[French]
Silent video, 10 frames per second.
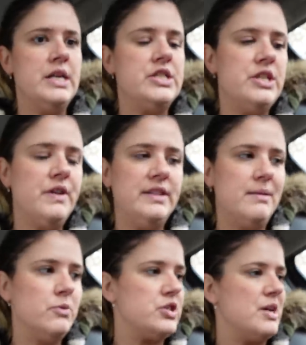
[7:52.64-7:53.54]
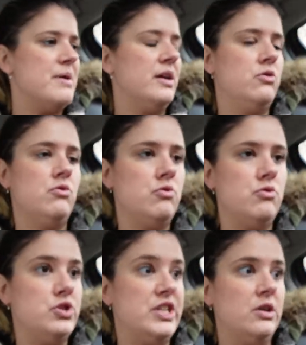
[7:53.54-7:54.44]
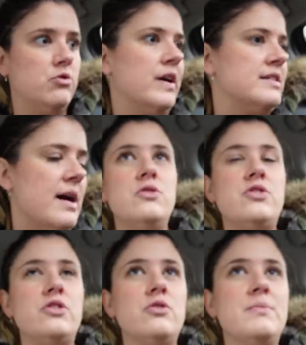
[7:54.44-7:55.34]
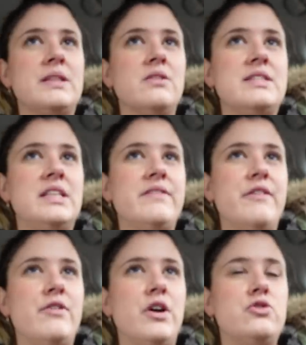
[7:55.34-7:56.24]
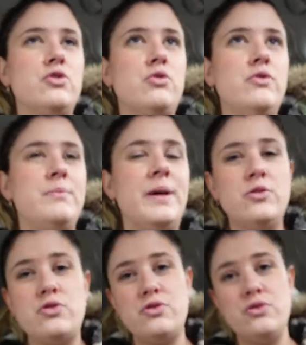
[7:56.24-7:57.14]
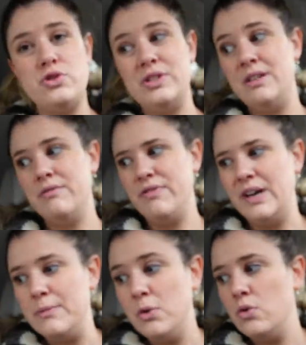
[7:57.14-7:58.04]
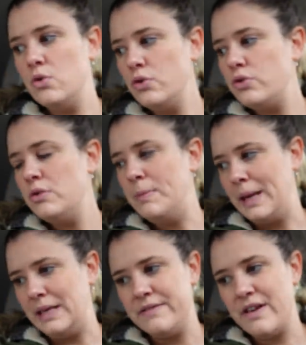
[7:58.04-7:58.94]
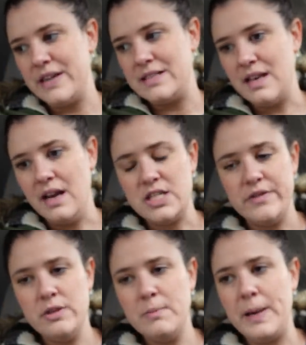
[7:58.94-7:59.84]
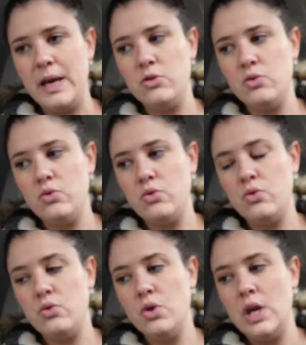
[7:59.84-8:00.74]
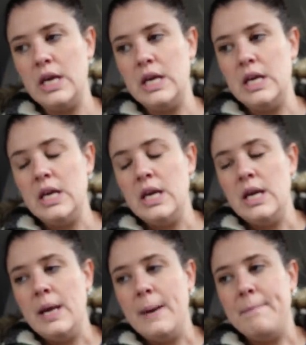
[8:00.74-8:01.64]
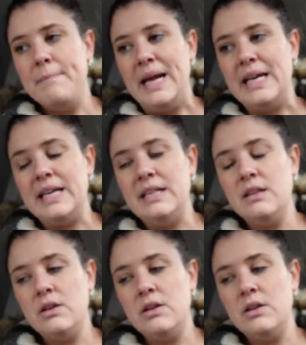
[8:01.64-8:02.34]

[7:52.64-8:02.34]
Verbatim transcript: J'y vais tellement jamais que j'ai découvert ça. Le seul truc maintenant, c'est qu'il va falloir que je trouve une paire de chaussures. Je n'ai vraiment aucune paire qui va avec ça. J'avais une paire de ballerines